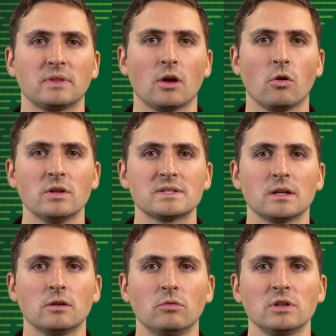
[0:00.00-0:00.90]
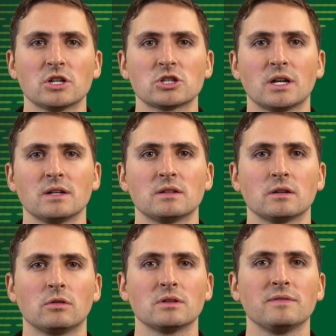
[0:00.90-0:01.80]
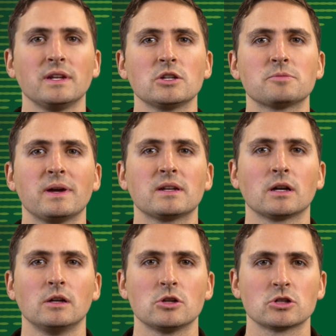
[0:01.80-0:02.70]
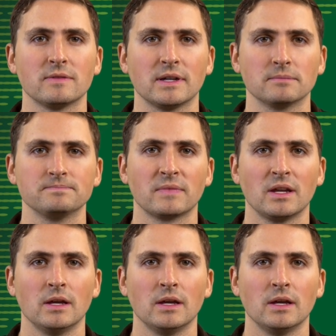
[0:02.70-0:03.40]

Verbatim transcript: Der hölzerne Unterstand konnte wenig später gelöscht werden.